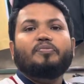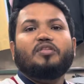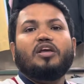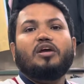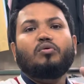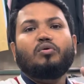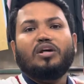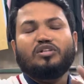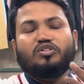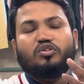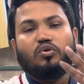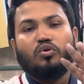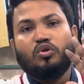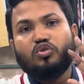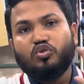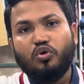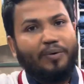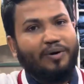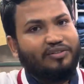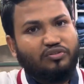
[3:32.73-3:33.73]
এগুলোর জন্য
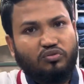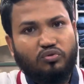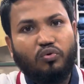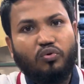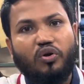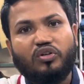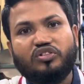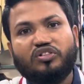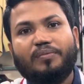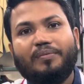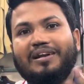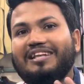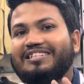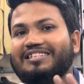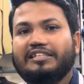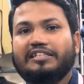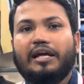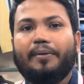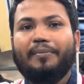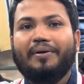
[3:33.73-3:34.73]
সুবস্তু
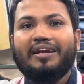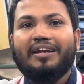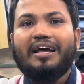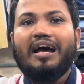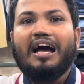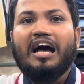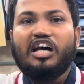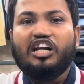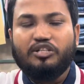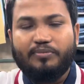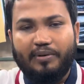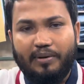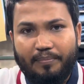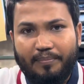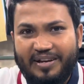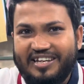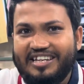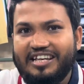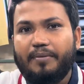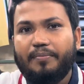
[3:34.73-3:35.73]
নজরবেলিতে যাবেন না আসবেন
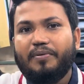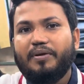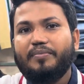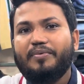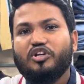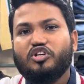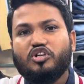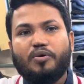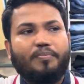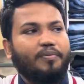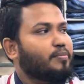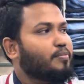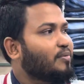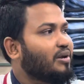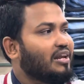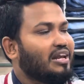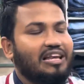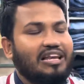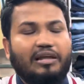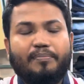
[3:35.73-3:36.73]
বিটিএ প্রিমিয়ার শপিং
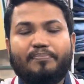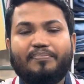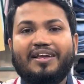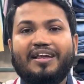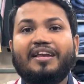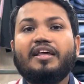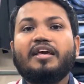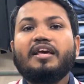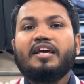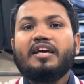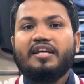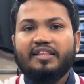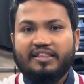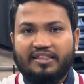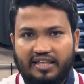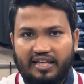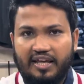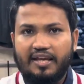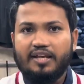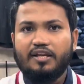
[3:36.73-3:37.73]
মলে লিফ্টের
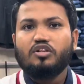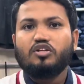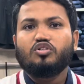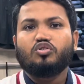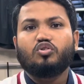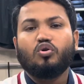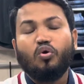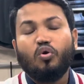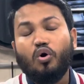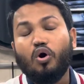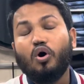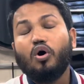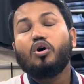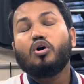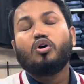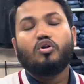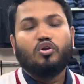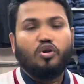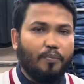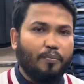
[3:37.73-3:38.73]
তিন ষোলো
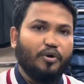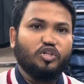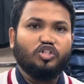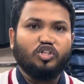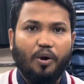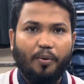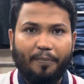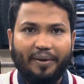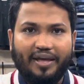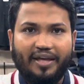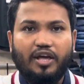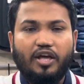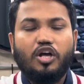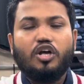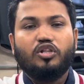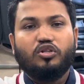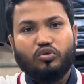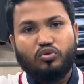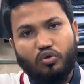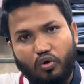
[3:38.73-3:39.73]
নম্বর শপে
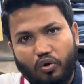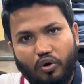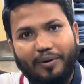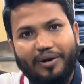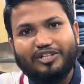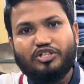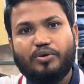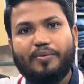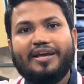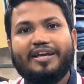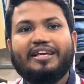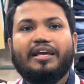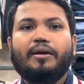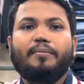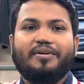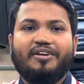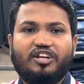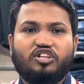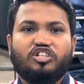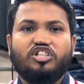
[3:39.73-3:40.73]
তো ধন্যবাদ সবাইকে
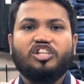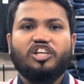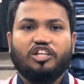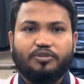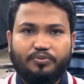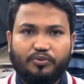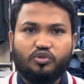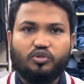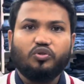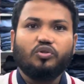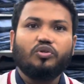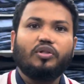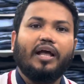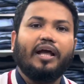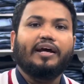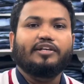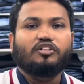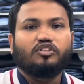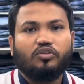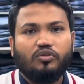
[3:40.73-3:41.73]
ভিডিওটি শেষ পর্যন্ত
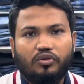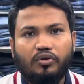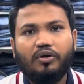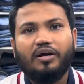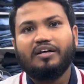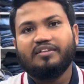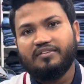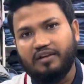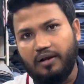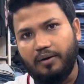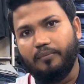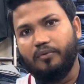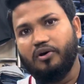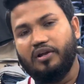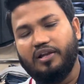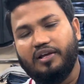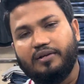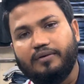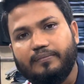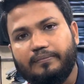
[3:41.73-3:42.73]
দেখার জন্য আসসালামু
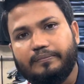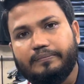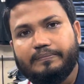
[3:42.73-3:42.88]
আলাইকুম